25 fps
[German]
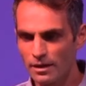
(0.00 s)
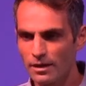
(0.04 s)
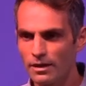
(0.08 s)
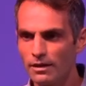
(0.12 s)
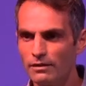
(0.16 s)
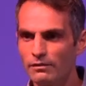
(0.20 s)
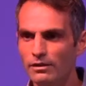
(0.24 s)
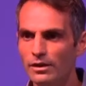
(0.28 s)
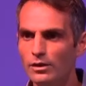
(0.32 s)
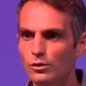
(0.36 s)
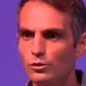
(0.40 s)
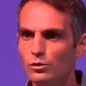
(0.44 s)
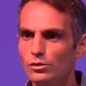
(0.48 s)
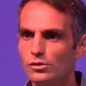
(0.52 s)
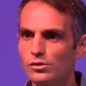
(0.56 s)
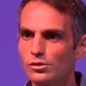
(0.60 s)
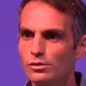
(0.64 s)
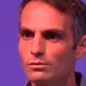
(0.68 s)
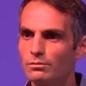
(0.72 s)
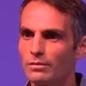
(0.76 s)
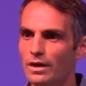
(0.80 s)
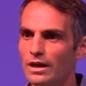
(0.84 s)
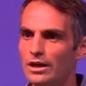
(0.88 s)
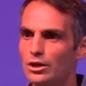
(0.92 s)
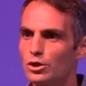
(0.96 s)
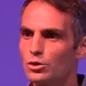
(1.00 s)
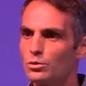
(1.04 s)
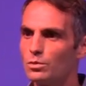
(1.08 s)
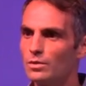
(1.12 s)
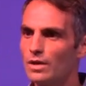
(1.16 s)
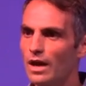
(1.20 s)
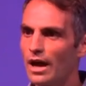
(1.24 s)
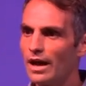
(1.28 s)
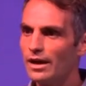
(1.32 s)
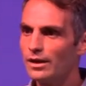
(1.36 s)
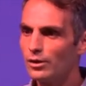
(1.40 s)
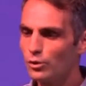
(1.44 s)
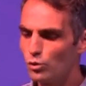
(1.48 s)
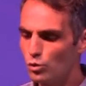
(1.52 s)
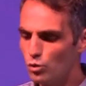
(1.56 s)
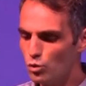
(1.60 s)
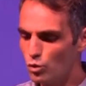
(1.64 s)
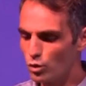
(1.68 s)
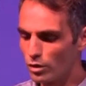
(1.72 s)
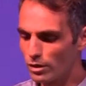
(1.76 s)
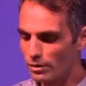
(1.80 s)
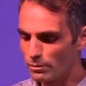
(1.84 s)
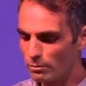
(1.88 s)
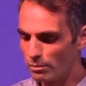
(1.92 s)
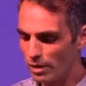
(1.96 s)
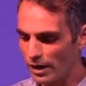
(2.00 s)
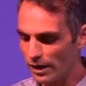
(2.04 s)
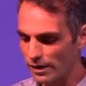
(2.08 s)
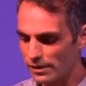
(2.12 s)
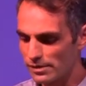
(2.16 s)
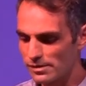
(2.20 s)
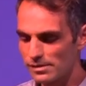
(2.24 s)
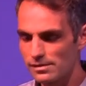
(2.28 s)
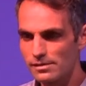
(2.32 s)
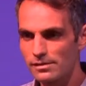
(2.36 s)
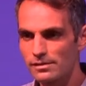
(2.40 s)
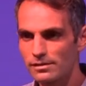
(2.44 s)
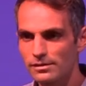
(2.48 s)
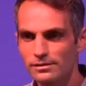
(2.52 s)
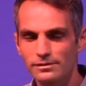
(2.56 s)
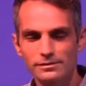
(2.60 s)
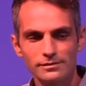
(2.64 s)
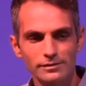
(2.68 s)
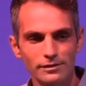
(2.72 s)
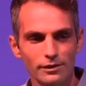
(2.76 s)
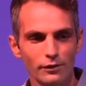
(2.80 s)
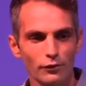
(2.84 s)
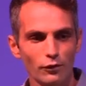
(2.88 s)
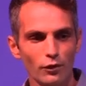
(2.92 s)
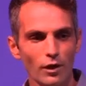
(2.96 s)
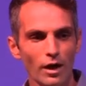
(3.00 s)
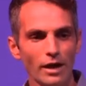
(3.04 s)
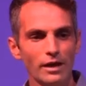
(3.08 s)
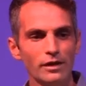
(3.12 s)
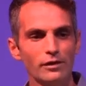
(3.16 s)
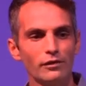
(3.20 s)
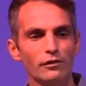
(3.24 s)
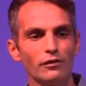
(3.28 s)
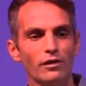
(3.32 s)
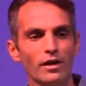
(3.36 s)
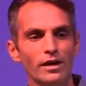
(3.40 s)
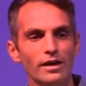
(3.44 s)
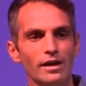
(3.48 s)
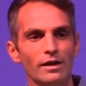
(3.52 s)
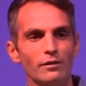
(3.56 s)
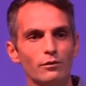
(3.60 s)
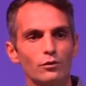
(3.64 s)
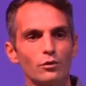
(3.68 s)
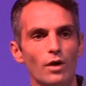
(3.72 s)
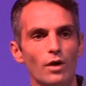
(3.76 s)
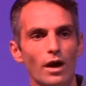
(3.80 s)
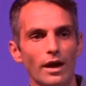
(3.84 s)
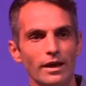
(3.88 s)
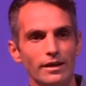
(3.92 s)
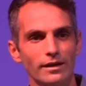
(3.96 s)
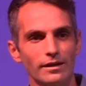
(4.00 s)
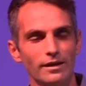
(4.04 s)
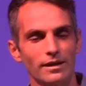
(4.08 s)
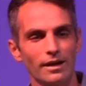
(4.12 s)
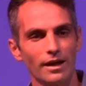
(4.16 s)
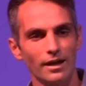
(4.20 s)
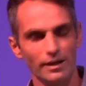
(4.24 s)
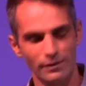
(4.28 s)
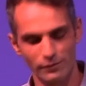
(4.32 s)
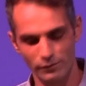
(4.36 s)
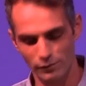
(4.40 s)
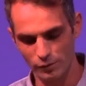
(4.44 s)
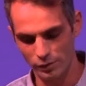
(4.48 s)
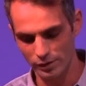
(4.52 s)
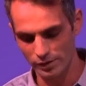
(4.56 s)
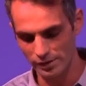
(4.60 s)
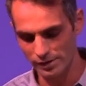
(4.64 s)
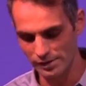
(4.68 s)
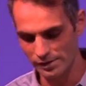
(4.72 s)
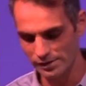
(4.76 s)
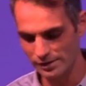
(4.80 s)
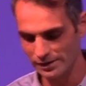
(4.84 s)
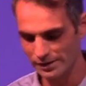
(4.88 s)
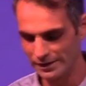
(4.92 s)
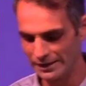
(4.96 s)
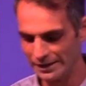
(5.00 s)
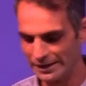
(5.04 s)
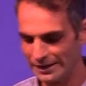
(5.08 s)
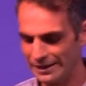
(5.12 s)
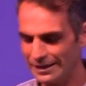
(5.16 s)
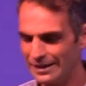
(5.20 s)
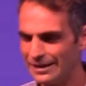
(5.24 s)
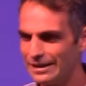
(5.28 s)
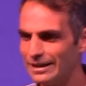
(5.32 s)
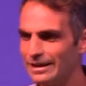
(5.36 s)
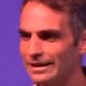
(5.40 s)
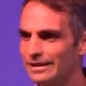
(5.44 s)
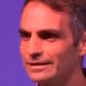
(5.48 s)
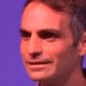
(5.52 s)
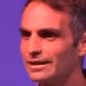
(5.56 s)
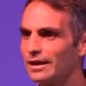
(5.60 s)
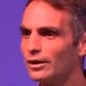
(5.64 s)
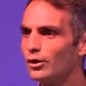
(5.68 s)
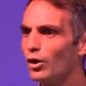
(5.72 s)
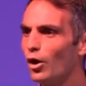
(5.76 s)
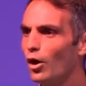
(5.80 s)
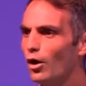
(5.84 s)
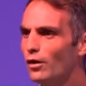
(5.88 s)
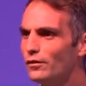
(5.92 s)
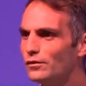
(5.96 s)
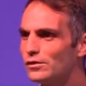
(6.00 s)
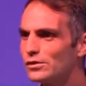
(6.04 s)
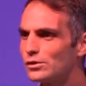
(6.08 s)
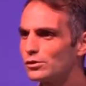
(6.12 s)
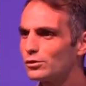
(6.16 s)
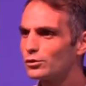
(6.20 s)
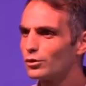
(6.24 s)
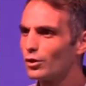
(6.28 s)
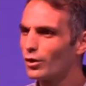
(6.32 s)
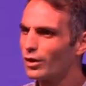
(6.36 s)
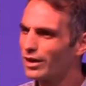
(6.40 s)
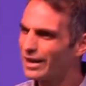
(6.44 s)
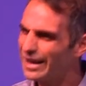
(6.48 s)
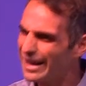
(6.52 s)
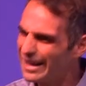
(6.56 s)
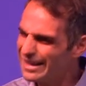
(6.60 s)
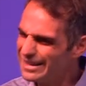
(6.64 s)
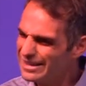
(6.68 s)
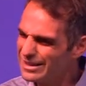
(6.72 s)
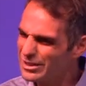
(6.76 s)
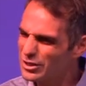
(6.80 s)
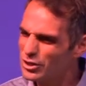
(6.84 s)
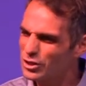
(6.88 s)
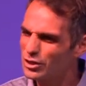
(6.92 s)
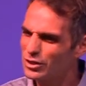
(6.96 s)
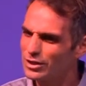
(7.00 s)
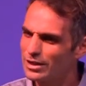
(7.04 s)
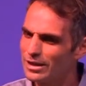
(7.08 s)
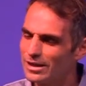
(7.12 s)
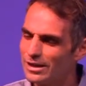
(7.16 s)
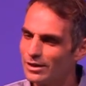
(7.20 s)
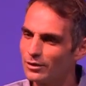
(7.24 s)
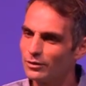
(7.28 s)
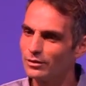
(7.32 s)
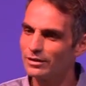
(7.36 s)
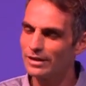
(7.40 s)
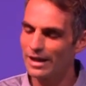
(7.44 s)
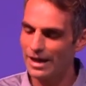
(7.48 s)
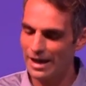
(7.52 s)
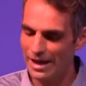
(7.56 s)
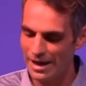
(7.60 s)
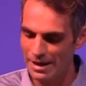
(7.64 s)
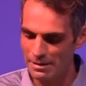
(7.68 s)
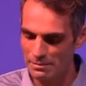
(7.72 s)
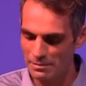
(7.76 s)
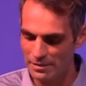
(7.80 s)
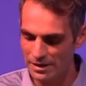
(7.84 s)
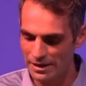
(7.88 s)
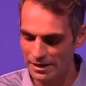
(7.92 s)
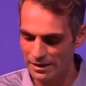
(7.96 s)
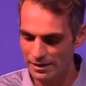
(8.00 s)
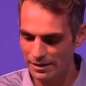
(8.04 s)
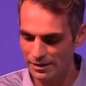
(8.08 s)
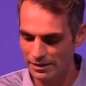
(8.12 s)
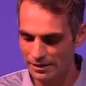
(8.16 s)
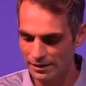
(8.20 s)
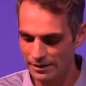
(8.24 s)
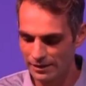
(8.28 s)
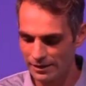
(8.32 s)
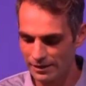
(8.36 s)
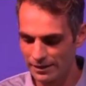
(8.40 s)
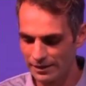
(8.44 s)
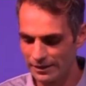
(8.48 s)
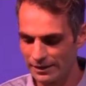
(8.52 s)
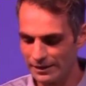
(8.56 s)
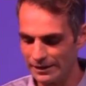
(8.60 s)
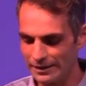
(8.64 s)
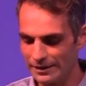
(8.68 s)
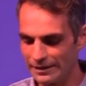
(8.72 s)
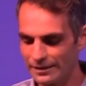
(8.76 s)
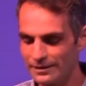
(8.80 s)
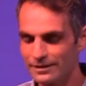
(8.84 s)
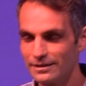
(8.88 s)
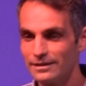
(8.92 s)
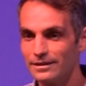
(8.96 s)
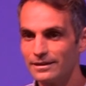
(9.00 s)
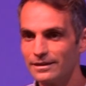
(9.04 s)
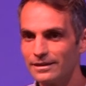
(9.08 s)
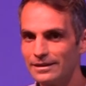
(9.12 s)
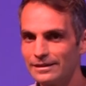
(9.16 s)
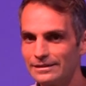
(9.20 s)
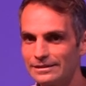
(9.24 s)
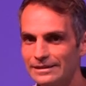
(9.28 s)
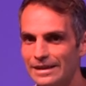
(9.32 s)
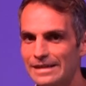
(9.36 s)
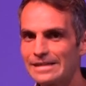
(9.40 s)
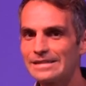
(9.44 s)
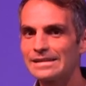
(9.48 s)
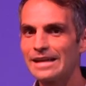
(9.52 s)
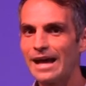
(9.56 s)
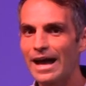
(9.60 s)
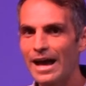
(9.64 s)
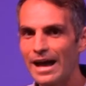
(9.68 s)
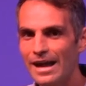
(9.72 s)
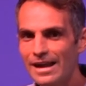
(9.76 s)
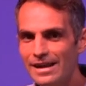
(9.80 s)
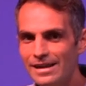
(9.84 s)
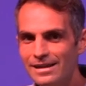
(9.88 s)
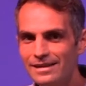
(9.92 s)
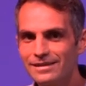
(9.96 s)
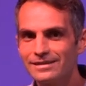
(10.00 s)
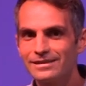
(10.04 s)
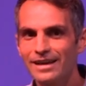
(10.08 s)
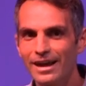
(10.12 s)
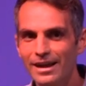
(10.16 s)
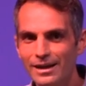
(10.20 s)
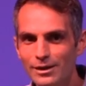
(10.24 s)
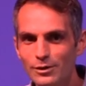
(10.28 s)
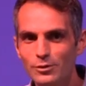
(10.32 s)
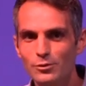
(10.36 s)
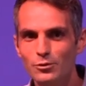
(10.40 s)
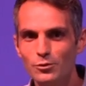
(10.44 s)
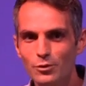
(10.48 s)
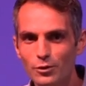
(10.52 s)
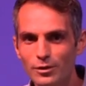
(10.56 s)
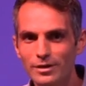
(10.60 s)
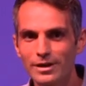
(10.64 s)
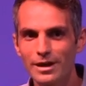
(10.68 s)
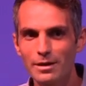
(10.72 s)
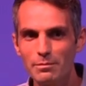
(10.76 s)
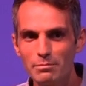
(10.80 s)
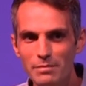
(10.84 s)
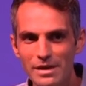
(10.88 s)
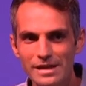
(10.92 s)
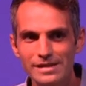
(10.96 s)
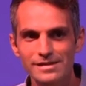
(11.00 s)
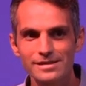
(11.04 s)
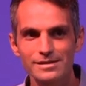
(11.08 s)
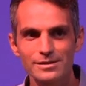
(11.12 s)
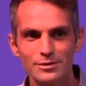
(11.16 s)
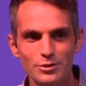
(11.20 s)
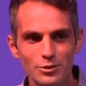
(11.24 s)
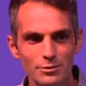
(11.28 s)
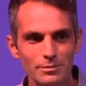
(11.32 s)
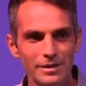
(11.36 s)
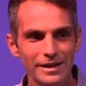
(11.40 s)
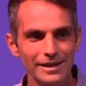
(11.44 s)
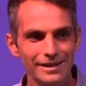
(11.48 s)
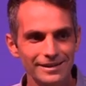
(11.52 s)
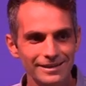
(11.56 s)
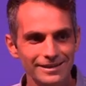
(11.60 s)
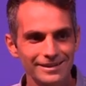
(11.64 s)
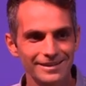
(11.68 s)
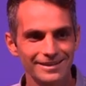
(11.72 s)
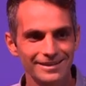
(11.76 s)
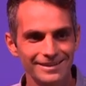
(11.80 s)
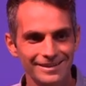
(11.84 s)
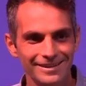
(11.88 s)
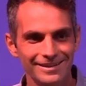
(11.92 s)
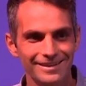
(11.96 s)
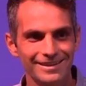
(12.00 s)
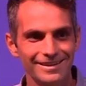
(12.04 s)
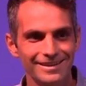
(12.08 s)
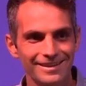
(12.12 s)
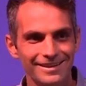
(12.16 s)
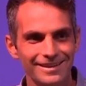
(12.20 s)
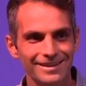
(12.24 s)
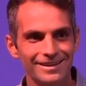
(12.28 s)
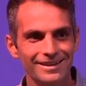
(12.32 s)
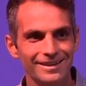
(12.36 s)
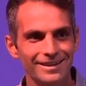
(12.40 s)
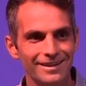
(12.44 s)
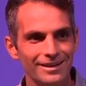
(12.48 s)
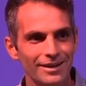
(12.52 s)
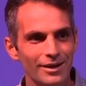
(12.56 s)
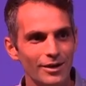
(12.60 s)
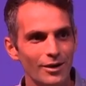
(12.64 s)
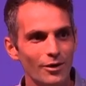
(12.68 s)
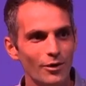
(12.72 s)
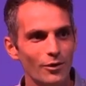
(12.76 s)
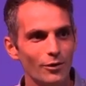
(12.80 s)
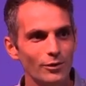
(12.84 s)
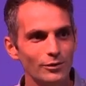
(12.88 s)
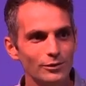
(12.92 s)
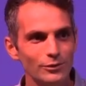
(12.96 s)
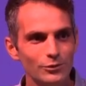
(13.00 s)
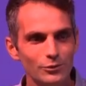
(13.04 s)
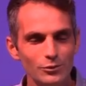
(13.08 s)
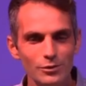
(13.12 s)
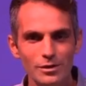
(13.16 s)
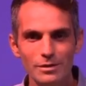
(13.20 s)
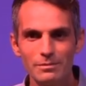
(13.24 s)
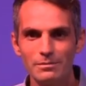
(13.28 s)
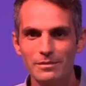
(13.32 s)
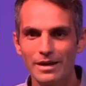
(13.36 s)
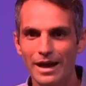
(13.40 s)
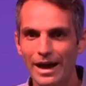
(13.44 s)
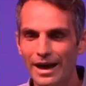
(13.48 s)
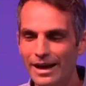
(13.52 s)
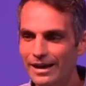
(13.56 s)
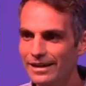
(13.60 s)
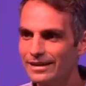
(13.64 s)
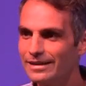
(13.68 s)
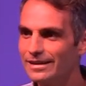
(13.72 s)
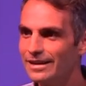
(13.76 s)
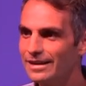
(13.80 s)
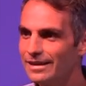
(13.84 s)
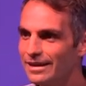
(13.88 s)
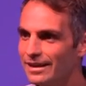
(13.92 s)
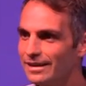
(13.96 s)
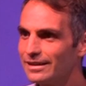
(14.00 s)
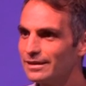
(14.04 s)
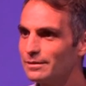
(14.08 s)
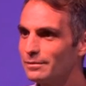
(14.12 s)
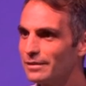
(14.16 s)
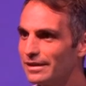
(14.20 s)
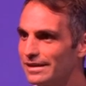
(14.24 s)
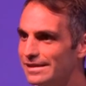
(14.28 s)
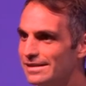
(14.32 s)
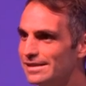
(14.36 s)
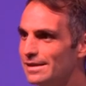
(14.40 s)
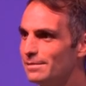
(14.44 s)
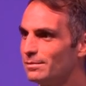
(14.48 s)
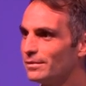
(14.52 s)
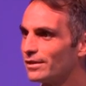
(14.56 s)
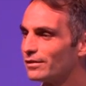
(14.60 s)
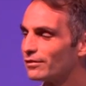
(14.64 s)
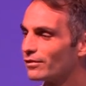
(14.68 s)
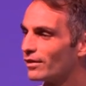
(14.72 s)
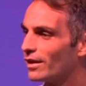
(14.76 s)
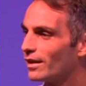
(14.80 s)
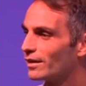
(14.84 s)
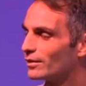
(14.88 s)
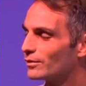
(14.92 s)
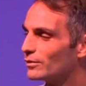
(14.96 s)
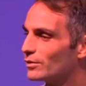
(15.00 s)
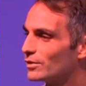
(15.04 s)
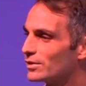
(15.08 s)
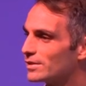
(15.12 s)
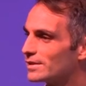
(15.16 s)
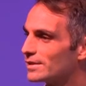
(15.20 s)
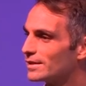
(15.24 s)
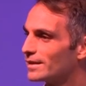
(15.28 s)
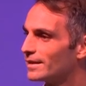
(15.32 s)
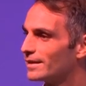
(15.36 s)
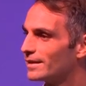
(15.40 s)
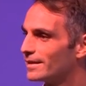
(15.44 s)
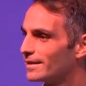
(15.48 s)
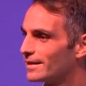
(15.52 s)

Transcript: Wenn du zum Beispiel einen Kuchen backst für eine Feier, eingeladen wurdest, dann hoffst du doch ganz still und heimlich, dass allen dein Kuchen am besten schmeckt und du im Nachhinein nach dem Rezept gefragt wirst.